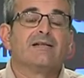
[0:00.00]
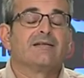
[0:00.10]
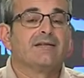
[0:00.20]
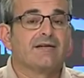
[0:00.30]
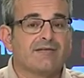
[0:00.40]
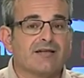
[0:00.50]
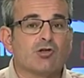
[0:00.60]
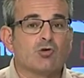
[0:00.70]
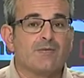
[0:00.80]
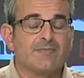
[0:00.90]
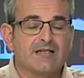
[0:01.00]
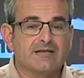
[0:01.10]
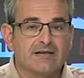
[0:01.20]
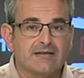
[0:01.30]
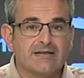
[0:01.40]
Descenso
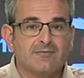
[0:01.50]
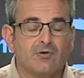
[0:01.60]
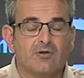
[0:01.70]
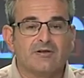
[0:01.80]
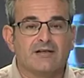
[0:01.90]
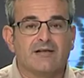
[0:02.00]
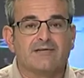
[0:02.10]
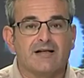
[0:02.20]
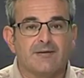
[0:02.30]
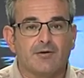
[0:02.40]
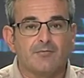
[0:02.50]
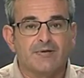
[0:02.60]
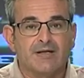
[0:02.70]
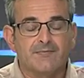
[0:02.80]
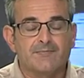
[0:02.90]
administrativo del Écija
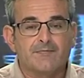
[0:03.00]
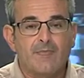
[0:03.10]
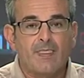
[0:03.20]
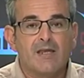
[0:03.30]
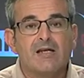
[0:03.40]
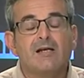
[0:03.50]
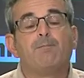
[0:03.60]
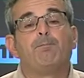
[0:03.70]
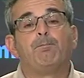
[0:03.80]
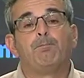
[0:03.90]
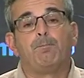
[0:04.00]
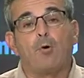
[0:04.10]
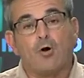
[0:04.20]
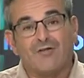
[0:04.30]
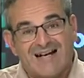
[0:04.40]
Balompié.
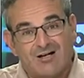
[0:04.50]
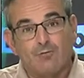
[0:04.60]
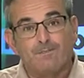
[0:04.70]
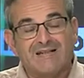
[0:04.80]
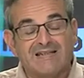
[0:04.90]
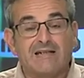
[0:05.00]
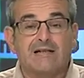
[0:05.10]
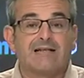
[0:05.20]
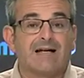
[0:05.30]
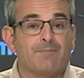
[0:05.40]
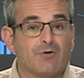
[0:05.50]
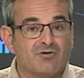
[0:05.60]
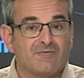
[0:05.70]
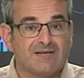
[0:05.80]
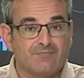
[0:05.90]
Podrá competir la
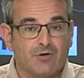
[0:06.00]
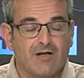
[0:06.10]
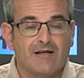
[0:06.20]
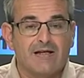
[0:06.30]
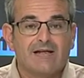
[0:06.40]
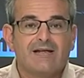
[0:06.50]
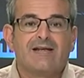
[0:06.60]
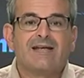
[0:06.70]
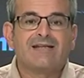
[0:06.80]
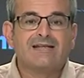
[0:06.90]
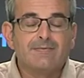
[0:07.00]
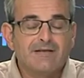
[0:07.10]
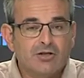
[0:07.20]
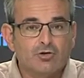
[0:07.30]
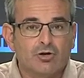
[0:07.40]
próxima temporada en
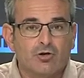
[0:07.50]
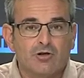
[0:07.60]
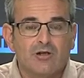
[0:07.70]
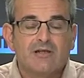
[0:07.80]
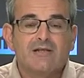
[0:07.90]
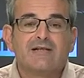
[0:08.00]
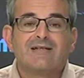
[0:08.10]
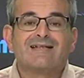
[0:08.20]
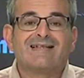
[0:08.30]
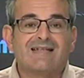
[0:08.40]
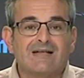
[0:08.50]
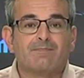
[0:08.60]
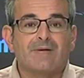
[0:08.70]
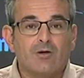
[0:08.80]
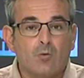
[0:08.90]
División de Honor
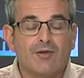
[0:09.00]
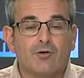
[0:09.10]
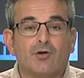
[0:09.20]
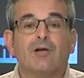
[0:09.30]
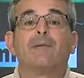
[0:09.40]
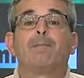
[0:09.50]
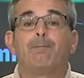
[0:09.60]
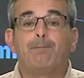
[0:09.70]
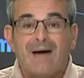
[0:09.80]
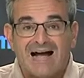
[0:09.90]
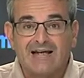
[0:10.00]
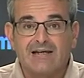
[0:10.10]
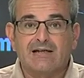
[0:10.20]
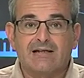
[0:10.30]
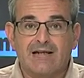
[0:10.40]
siempre y cuando
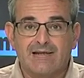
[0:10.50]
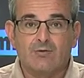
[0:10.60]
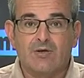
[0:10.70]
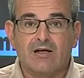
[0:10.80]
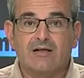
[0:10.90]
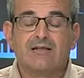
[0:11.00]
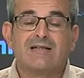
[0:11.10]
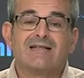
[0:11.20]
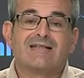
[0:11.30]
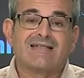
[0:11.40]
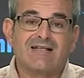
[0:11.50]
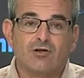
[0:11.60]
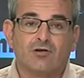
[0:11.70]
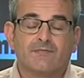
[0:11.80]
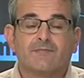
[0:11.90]
pague la deuda. Si
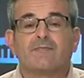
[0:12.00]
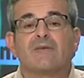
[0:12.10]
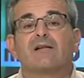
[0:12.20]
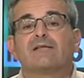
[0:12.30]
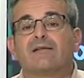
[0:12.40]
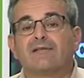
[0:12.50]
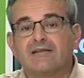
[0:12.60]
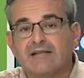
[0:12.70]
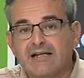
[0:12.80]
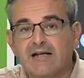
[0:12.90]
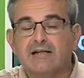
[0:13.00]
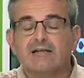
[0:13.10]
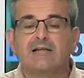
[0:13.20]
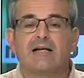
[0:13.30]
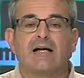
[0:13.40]
no, descendería
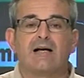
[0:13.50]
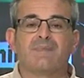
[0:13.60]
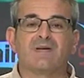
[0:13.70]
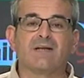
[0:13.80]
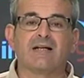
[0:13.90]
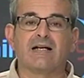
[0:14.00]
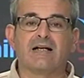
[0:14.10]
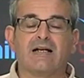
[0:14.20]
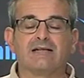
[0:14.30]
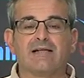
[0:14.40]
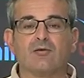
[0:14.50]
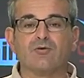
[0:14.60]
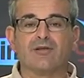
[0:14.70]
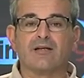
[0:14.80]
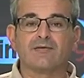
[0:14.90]
a Primera
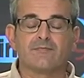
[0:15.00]
Andaluza.